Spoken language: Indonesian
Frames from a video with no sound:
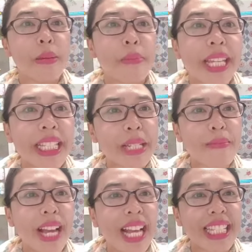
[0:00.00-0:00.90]
Baik,
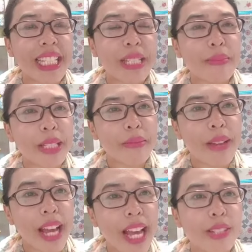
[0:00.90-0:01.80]
terima kasih
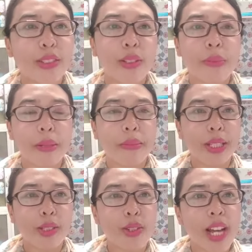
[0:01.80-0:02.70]
teman-teman untuk
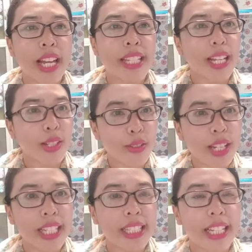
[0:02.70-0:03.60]
firman Tuhan yang
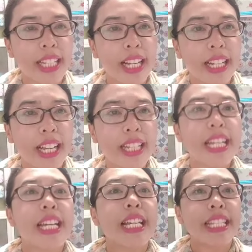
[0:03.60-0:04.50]
sudah kita
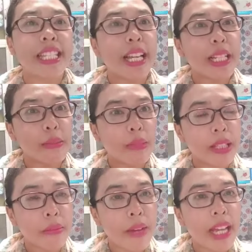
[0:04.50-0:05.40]
dengarkan. Jika
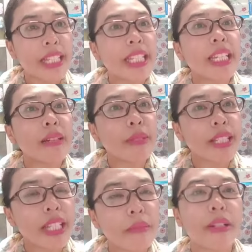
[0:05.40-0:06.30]
teman-teman ingin
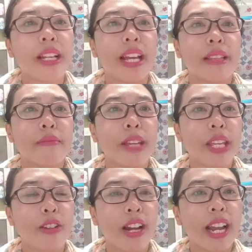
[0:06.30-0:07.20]
menjadi berkat
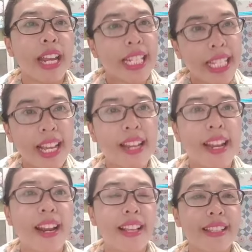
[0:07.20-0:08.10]
bagi orang lain,
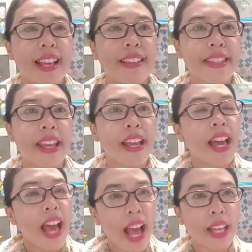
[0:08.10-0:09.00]
sekaranglah saatnya.
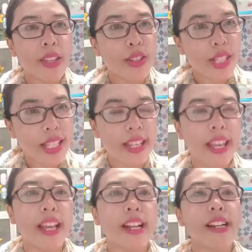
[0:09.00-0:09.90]
Ayo
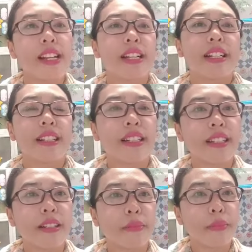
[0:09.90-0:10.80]
share
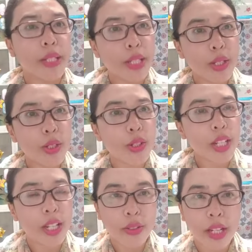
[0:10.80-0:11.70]
uh, video
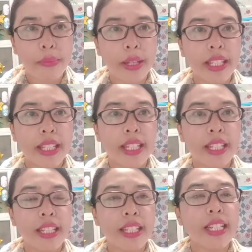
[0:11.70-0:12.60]
renungan pagi
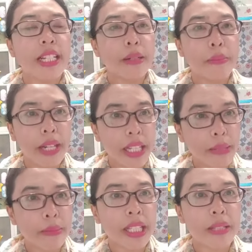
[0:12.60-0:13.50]
ini kepada
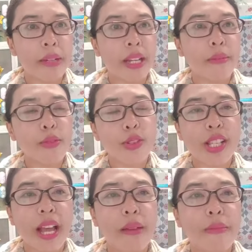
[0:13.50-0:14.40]
teman-temanmu,
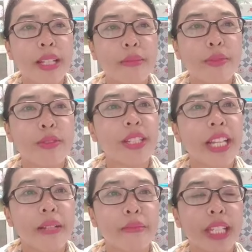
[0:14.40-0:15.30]
sahabatmu.
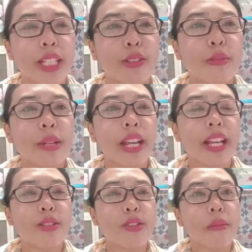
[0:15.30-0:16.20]
Dengan begitu
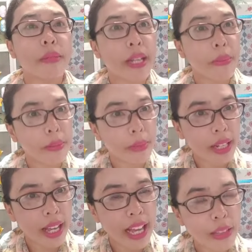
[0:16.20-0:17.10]
mereka juga mendapat
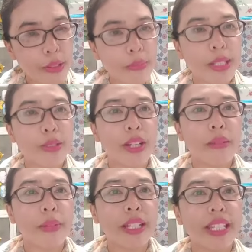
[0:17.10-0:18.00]
berkat firman
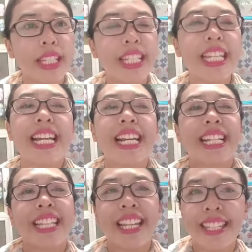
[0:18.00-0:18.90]
Tuhan pagi ini
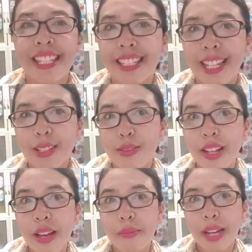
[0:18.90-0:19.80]
dan kita
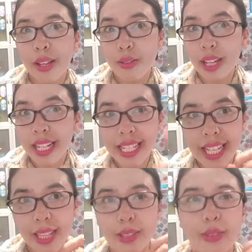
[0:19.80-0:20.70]
sudah melakukan
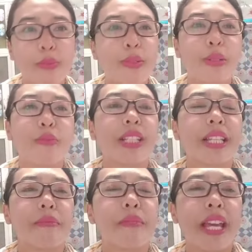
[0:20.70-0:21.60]
satu
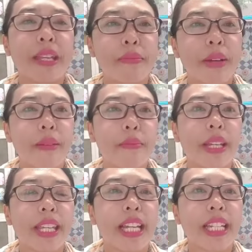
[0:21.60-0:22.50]
perbuatan baik pada
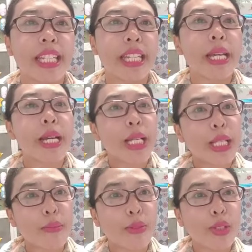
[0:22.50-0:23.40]
pagi hari ini.
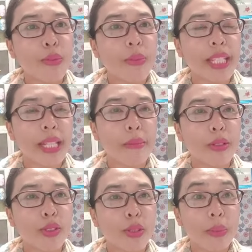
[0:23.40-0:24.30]
Sebelum kita
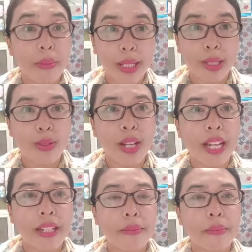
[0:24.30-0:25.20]
menutup firman
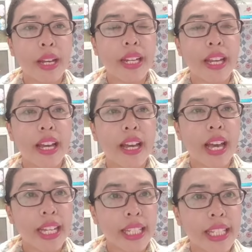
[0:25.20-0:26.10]
Tuhan pada
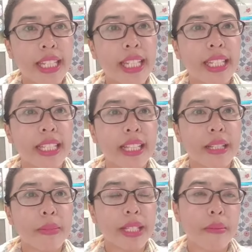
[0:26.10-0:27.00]
hari ini, kita
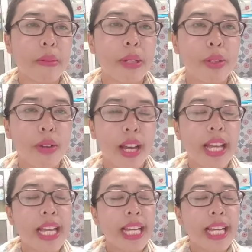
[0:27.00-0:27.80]
sama-sama berdoa.